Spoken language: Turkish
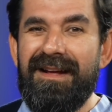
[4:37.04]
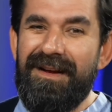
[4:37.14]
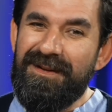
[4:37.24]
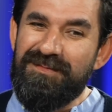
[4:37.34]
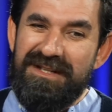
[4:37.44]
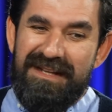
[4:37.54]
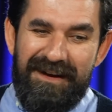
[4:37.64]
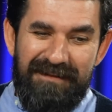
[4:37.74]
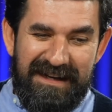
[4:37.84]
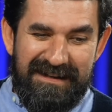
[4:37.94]
Efendim şimdi
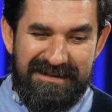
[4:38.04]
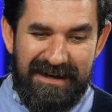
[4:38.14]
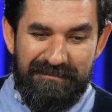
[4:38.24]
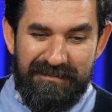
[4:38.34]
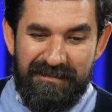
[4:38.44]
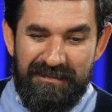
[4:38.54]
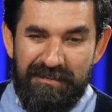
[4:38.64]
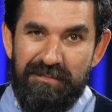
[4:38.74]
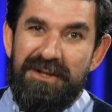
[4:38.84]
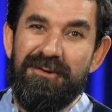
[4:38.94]
eve gideceğim.
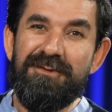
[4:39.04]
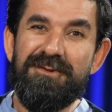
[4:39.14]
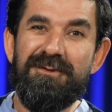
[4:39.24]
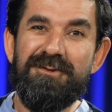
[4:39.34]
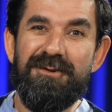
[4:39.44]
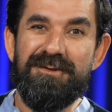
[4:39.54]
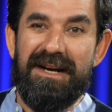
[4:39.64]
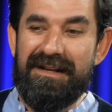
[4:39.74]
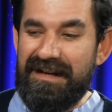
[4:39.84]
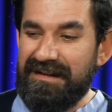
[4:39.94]
Bir ton soru
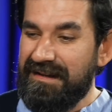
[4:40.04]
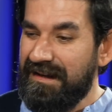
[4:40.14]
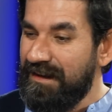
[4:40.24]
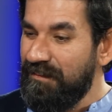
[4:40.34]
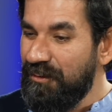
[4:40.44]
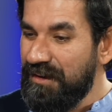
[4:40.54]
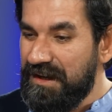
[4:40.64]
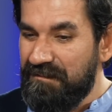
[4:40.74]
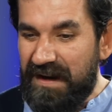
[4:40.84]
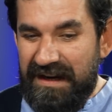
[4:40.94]
soracaklar. Bunu
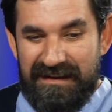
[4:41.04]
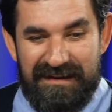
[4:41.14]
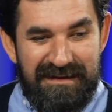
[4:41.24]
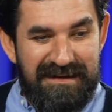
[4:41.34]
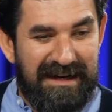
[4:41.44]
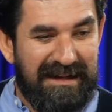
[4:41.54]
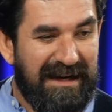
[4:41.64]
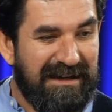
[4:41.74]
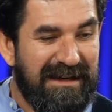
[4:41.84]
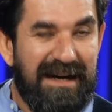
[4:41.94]
kim verdi
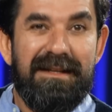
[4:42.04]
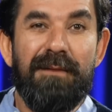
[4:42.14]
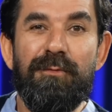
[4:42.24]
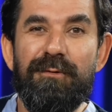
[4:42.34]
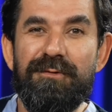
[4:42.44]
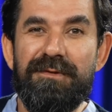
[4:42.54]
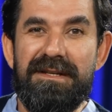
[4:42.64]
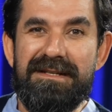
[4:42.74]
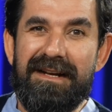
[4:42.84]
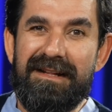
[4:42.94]
diyecekler. Nereden buldun
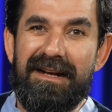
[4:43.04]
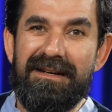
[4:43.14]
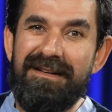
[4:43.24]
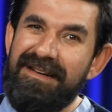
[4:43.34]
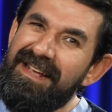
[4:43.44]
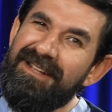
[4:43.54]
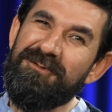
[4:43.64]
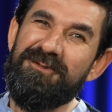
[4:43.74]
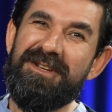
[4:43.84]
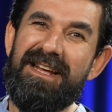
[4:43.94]
diyecekler. Niye
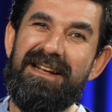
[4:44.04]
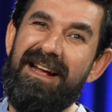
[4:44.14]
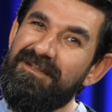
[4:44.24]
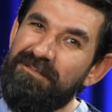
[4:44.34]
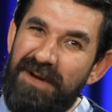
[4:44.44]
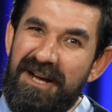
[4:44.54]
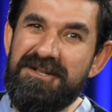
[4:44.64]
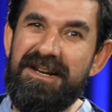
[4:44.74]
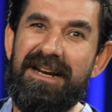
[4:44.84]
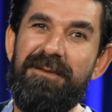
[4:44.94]
durduk yere? Yani
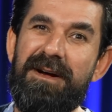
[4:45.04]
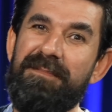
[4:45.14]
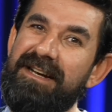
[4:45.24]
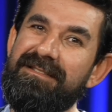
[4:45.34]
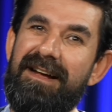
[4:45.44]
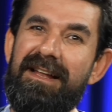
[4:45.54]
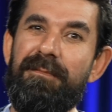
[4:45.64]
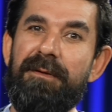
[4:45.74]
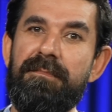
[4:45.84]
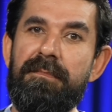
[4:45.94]
bağışlayın ama ben
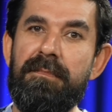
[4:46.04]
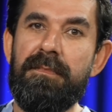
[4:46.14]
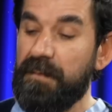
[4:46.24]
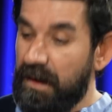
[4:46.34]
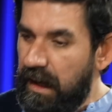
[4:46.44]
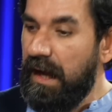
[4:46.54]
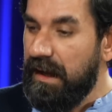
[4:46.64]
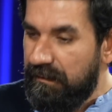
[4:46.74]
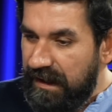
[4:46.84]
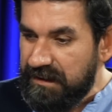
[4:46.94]
alamam.
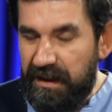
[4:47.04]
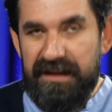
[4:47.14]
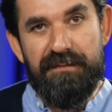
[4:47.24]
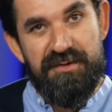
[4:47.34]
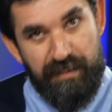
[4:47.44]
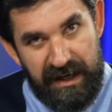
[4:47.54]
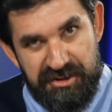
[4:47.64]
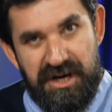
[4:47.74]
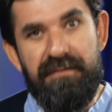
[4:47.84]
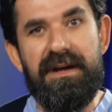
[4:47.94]
Al evladım al demiş.
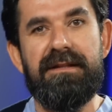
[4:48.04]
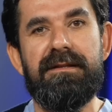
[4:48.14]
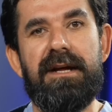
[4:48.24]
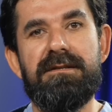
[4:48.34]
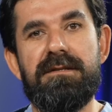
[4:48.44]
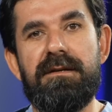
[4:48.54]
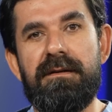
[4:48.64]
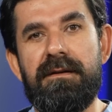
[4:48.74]
Padişah verdi dersin.